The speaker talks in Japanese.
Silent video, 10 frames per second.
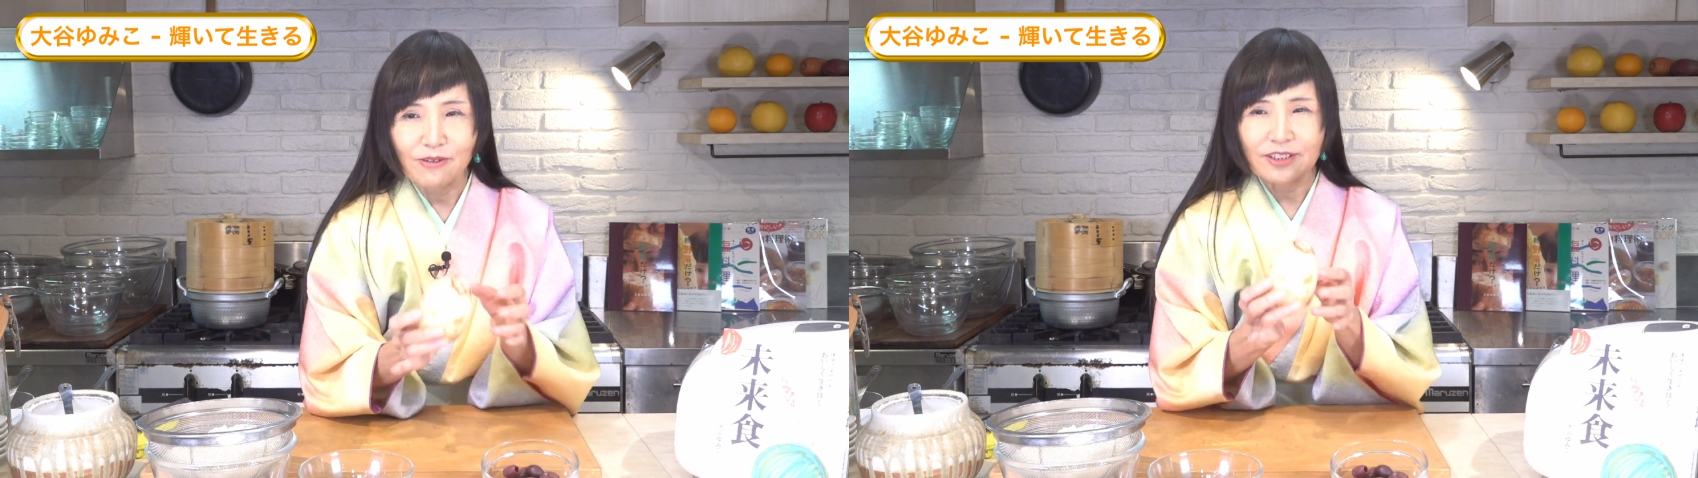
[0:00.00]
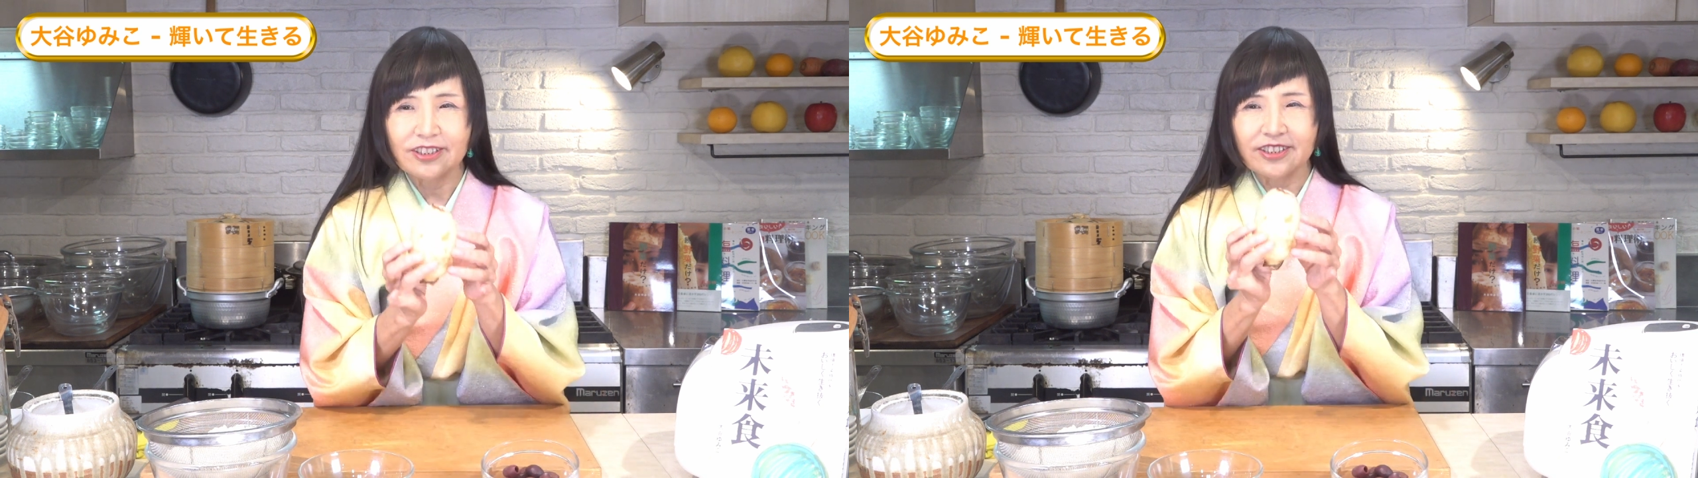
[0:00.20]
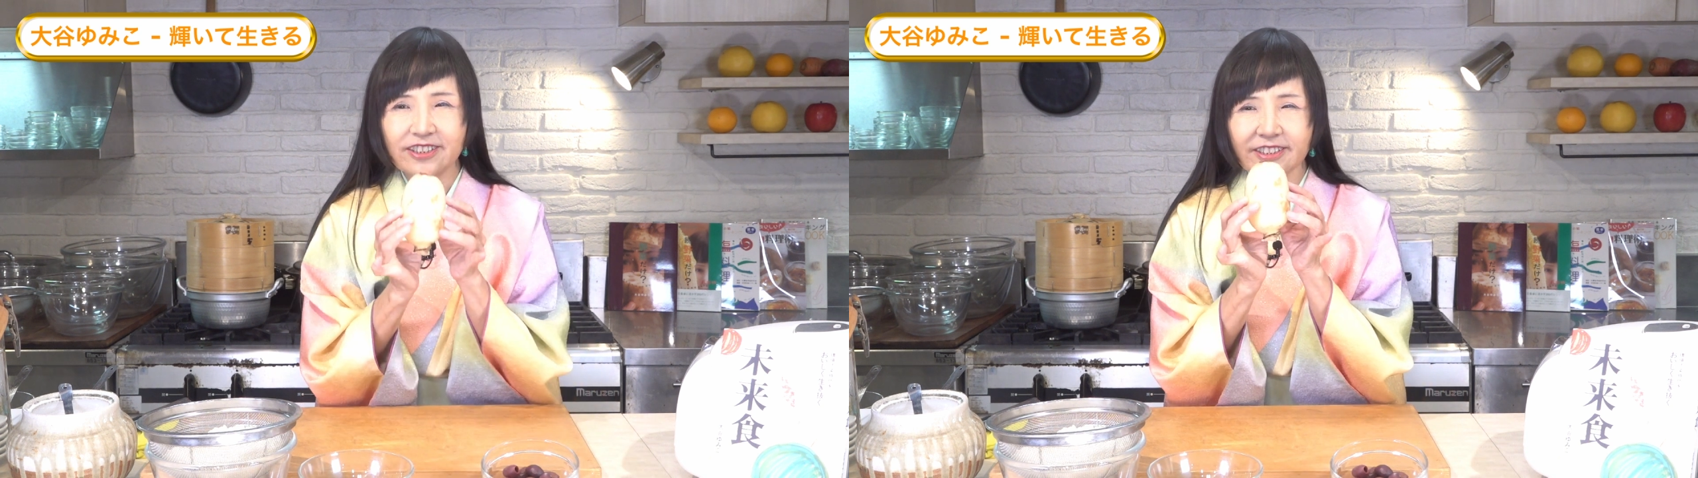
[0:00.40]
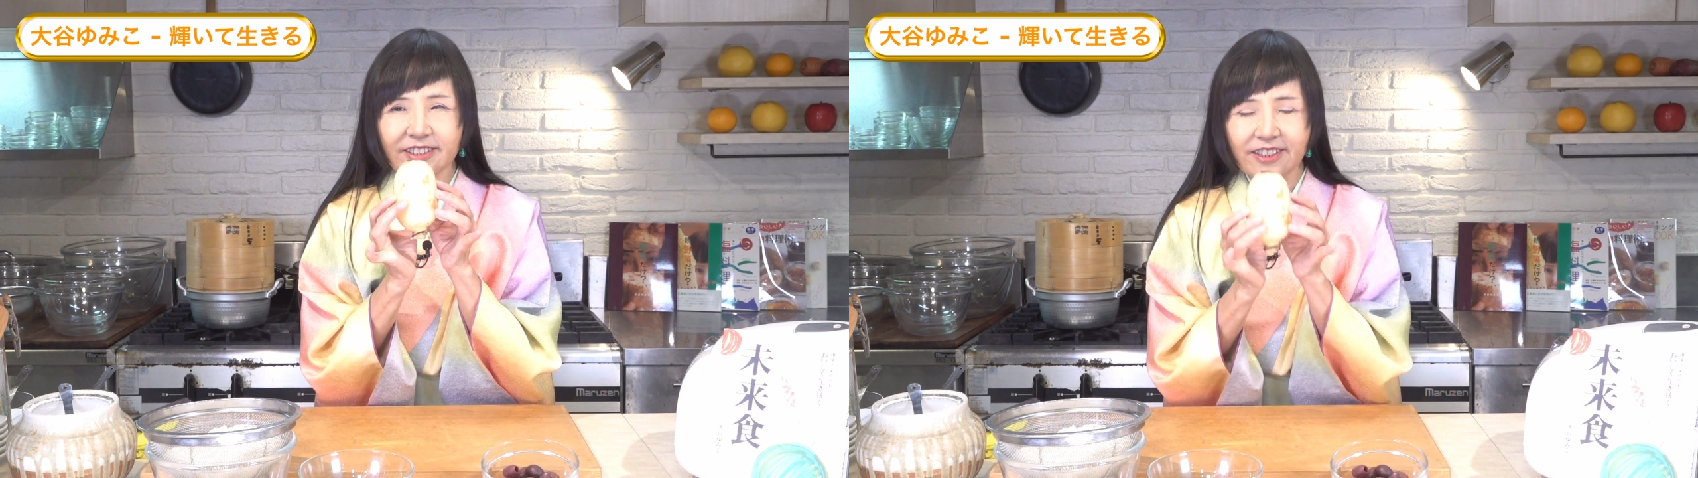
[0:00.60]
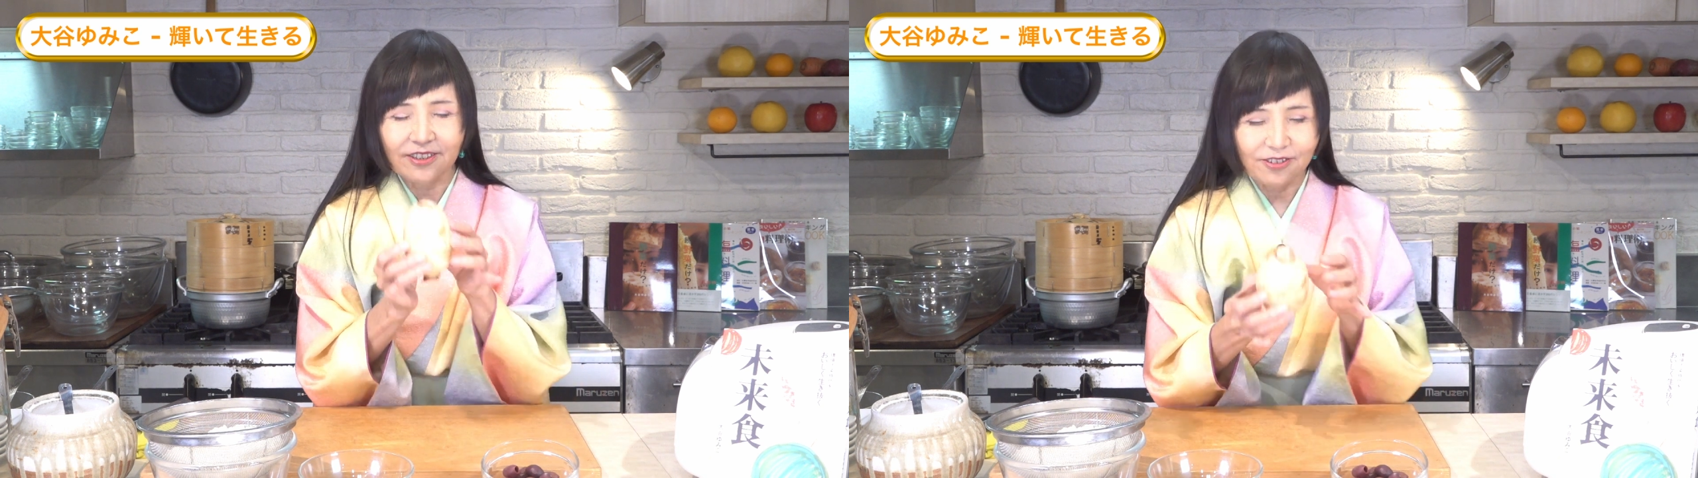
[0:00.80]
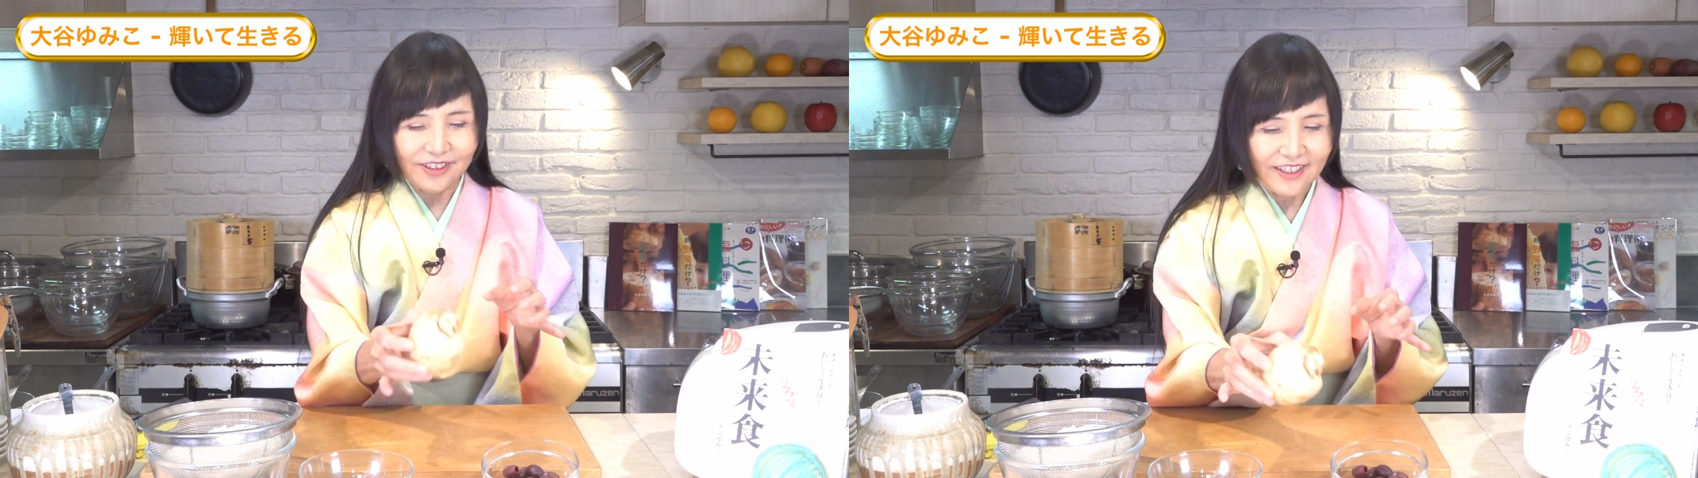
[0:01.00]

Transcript: 美味しいレンコン